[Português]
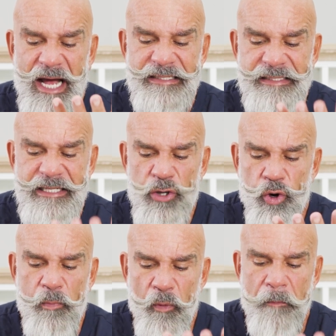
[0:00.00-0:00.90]
assim
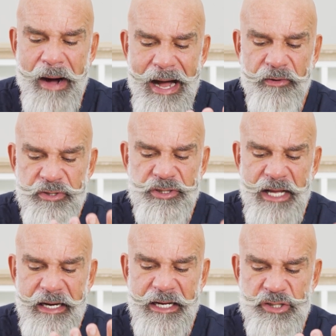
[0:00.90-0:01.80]
como o barro
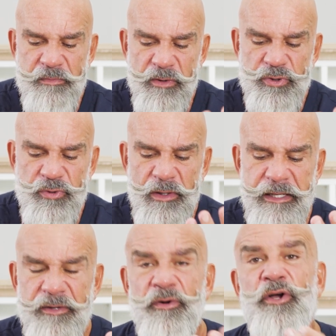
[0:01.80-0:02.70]
está nas mãos do
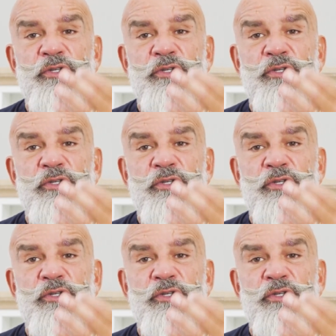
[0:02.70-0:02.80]
olheiro.